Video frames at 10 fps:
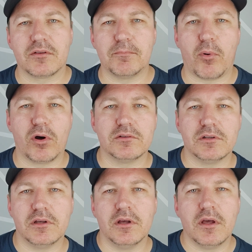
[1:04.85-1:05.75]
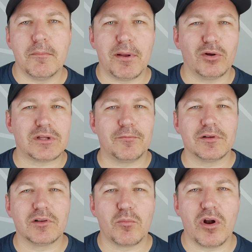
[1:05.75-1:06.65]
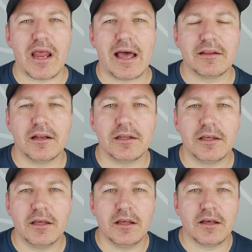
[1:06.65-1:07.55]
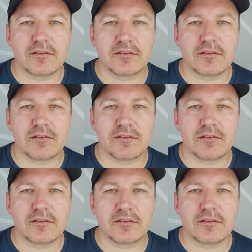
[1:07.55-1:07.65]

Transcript: Você pode, pelo que estava dando uma olhada ali,